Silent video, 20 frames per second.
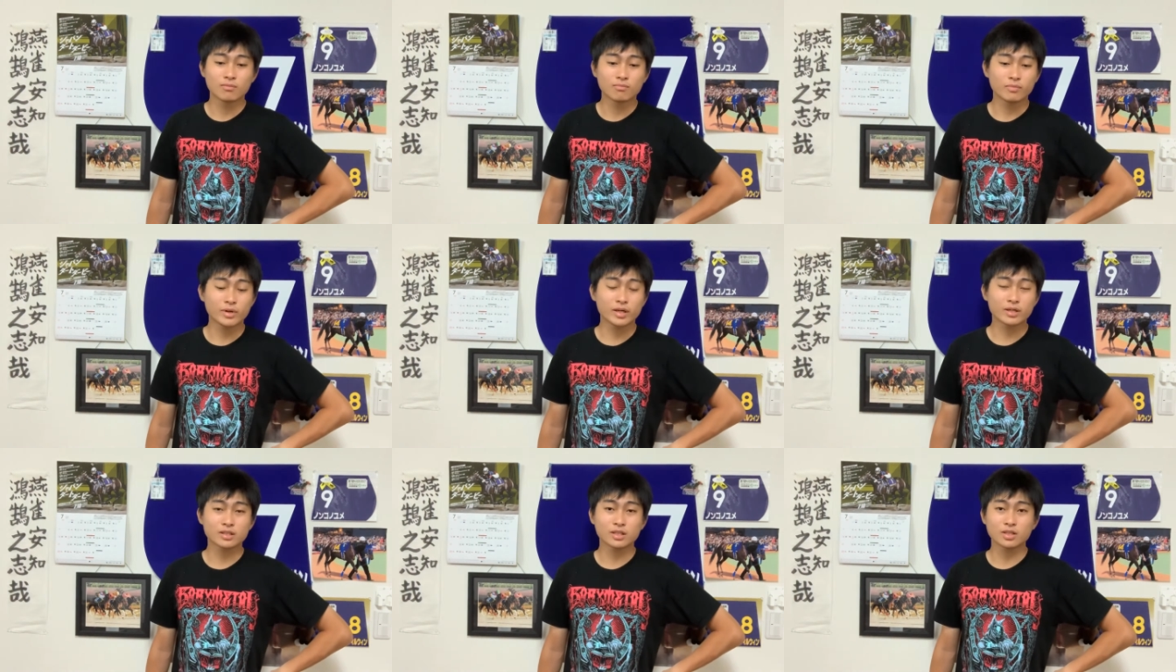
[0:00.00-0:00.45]

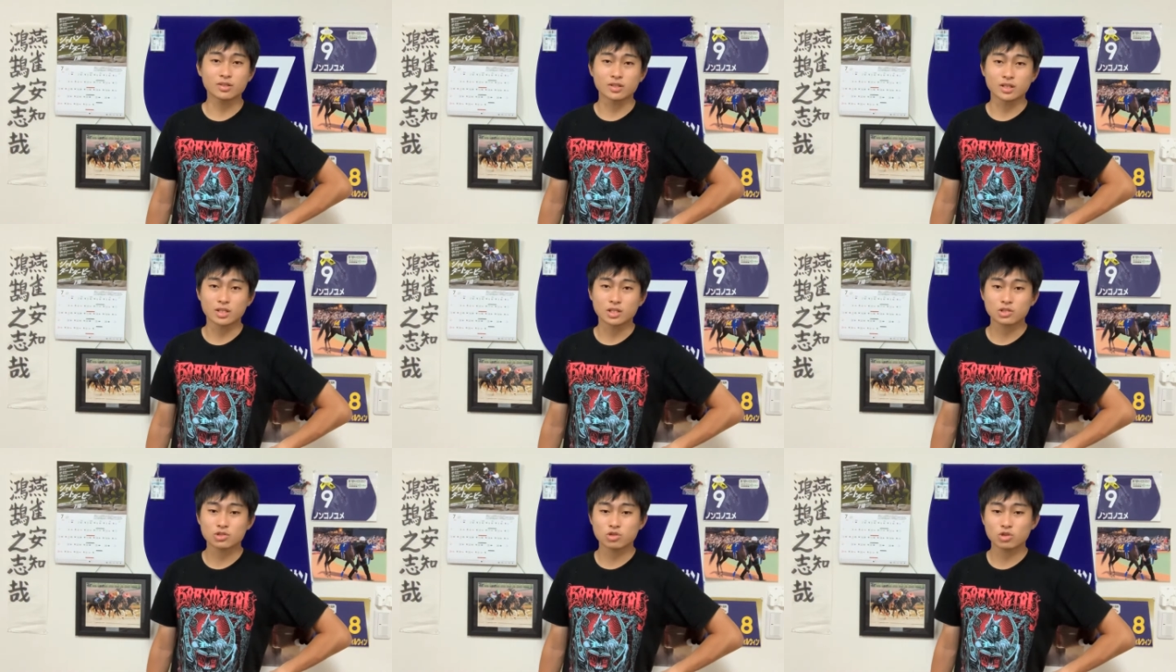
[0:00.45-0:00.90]
マイルでの
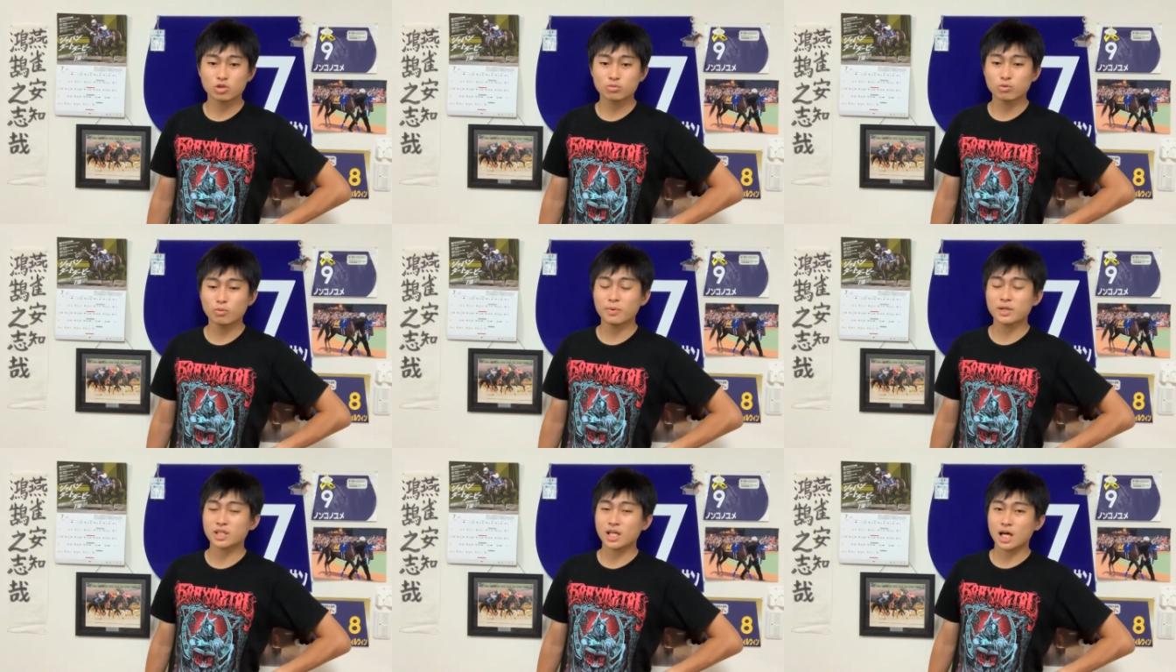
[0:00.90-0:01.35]
ね勝
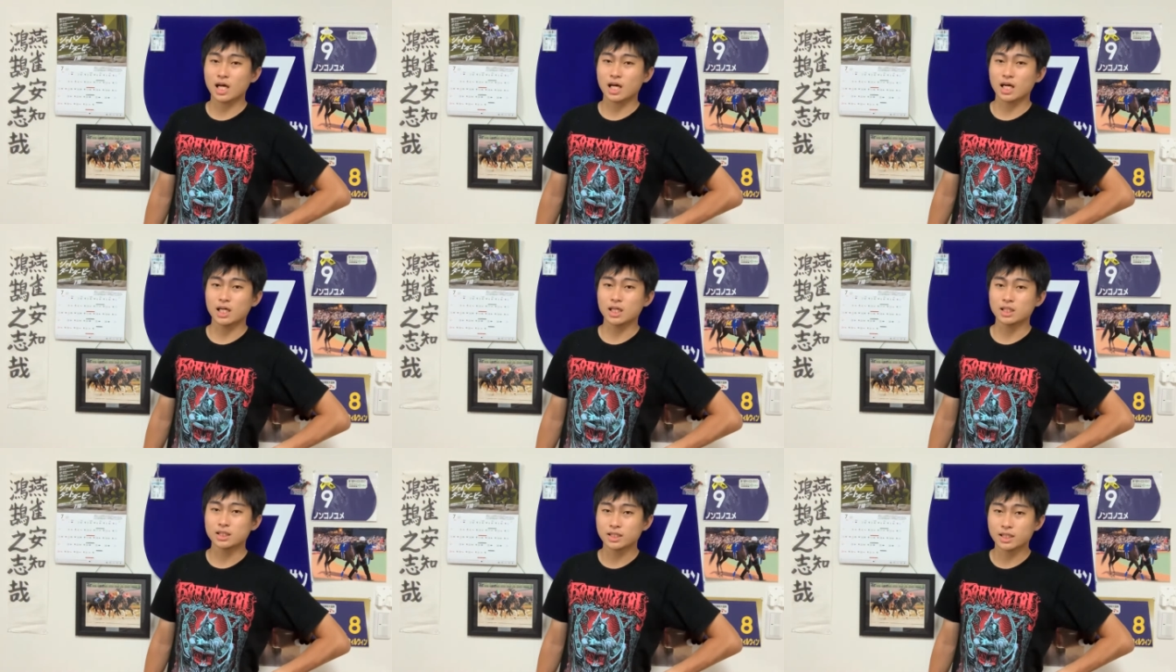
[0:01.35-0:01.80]
負
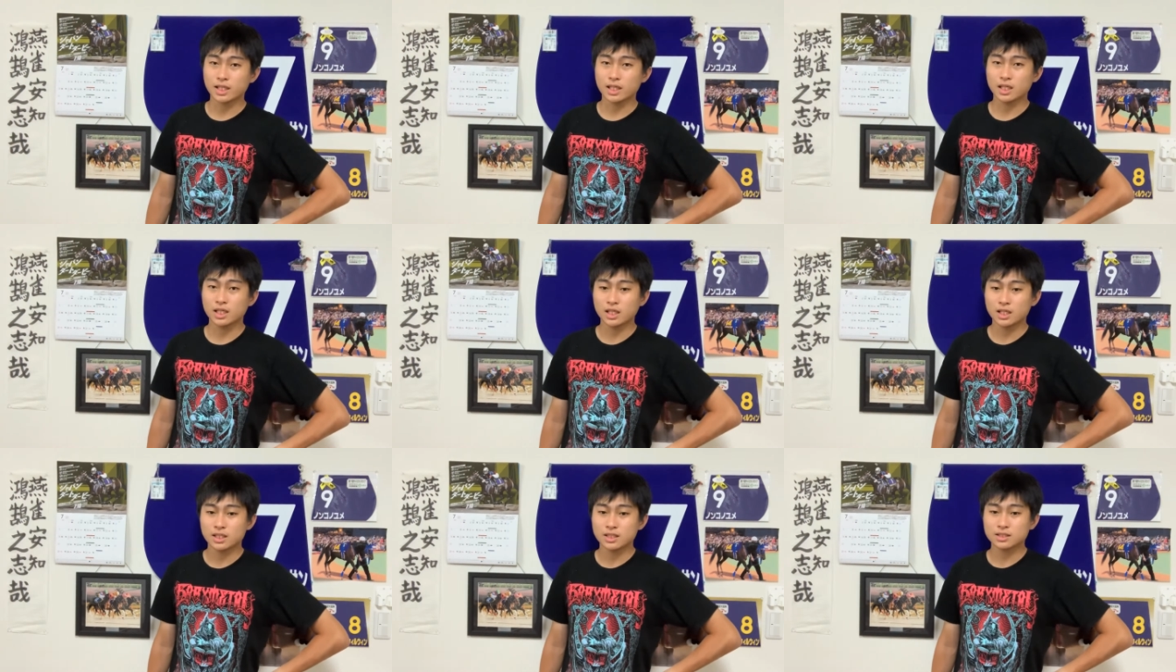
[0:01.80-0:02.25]
パターンね
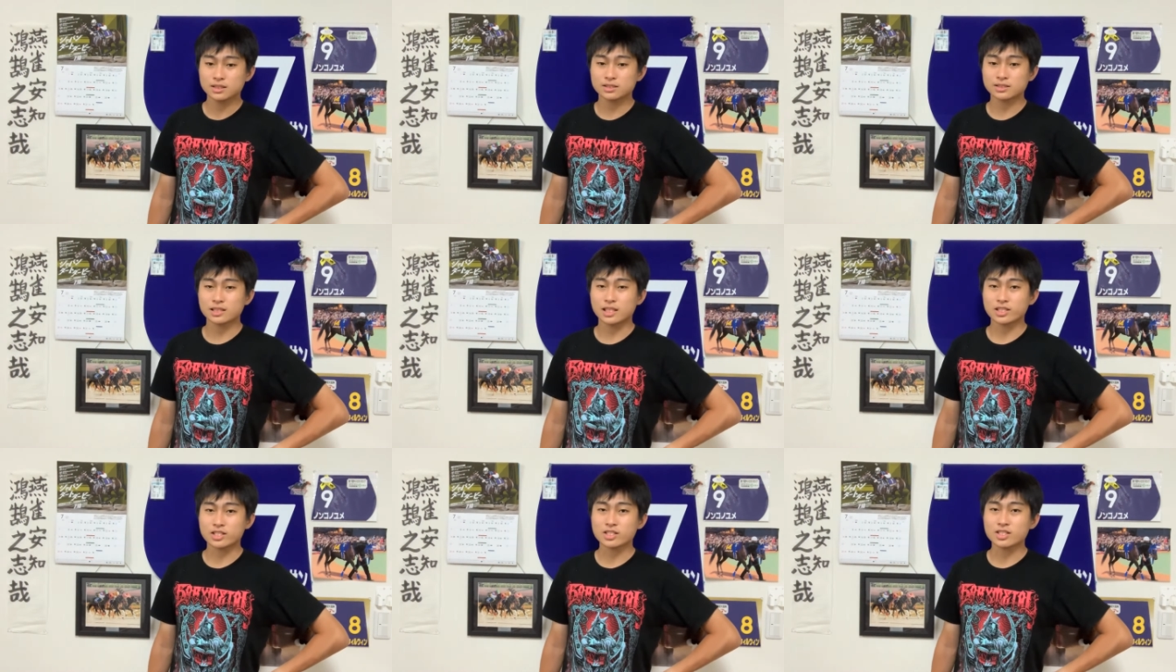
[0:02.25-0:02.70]

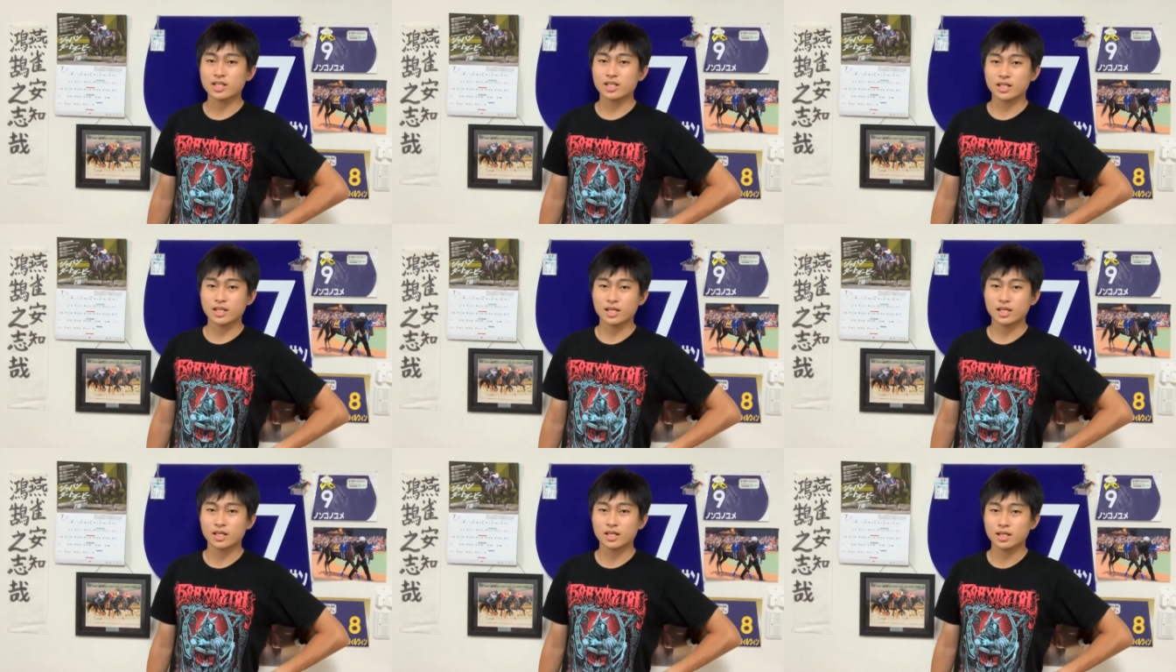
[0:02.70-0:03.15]
差しで
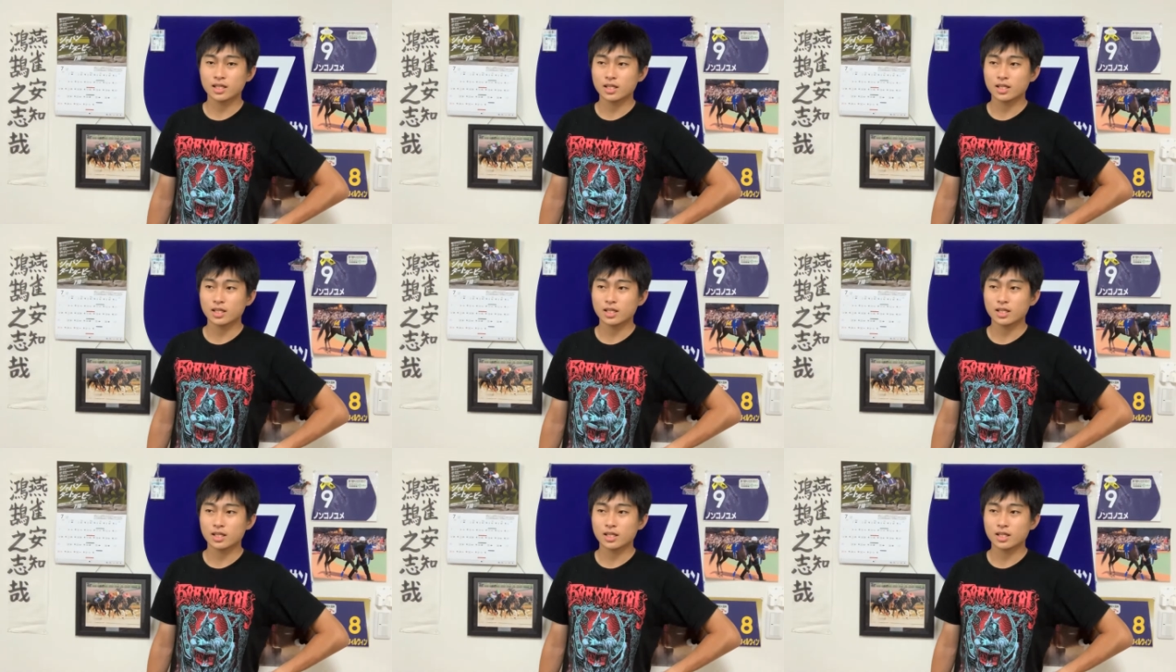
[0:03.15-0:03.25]
ね